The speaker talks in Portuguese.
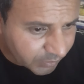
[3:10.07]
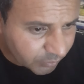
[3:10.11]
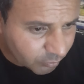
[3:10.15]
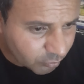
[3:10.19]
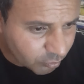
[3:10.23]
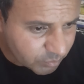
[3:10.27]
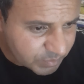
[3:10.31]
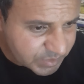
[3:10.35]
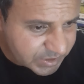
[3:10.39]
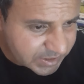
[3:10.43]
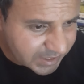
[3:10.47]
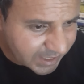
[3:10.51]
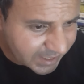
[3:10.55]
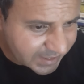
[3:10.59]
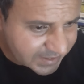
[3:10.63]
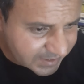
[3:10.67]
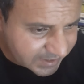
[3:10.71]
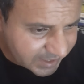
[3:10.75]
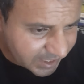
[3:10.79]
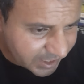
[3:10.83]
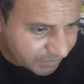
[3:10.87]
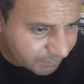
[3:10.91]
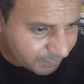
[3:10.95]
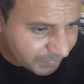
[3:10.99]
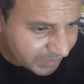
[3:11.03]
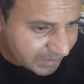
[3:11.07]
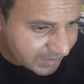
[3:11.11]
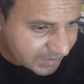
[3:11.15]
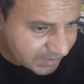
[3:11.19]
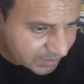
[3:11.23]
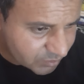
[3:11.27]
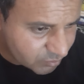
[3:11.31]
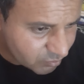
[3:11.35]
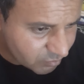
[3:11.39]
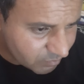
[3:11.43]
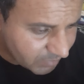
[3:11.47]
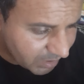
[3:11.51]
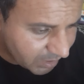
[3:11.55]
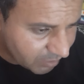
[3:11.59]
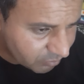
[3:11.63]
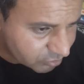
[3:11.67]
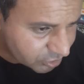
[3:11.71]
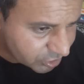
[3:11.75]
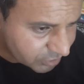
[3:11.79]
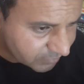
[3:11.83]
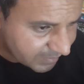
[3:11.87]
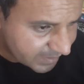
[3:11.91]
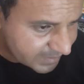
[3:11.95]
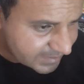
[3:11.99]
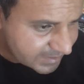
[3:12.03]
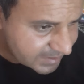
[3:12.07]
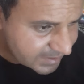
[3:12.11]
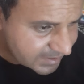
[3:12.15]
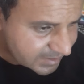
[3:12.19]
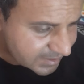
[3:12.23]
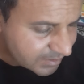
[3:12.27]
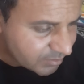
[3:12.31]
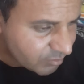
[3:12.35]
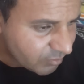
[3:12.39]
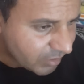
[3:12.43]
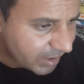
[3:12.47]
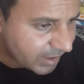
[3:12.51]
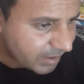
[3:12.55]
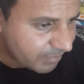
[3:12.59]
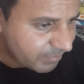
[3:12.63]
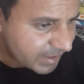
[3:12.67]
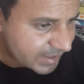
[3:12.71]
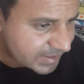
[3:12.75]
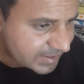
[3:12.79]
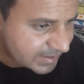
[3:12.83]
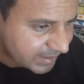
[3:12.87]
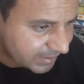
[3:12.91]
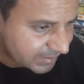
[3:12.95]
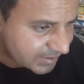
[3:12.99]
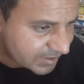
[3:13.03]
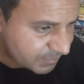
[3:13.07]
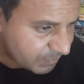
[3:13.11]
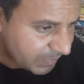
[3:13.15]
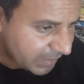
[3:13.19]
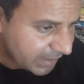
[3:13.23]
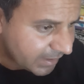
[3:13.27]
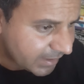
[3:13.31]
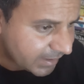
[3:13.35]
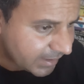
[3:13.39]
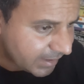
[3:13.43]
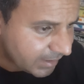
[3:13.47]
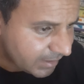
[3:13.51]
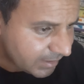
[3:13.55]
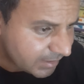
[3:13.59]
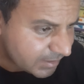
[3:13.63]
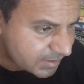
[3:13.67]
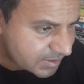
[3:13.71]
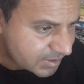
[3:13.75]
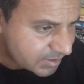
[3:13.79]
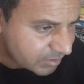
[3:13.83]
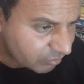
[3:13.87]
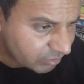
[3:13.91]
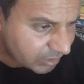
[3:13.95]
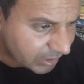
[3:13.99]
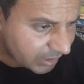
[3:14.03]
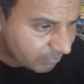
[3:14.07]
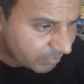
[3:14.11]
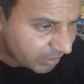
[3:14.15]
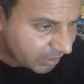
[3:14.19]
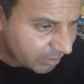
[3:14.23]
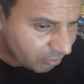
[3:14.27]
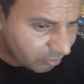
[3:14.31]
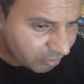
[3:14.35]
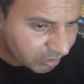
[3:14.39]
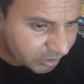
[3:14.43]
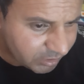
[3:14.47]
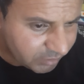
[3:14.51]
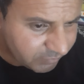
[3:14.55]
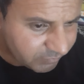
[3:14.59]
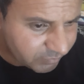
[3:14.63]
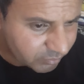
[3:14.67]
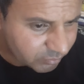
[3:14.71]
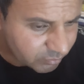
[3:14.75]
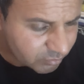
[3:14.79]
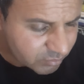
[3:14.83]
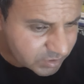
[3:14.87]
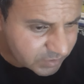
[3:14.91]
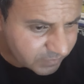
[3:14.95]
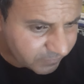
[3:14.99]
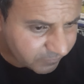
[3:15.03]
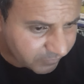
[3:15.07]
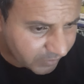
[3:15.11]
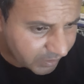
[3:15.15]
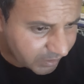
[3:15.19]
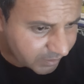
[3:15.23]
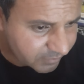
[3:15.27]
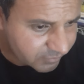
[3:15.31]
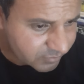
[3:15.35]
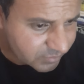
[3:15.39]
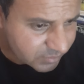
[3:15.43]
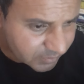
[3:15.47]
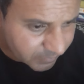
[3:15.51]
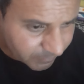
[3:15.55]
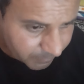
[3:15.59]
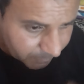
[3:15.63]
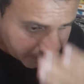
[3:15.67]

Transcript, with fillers: Como se as serpentes do mal tivessem sido arremessadas para cá em seu trabalho horrível dos infernos.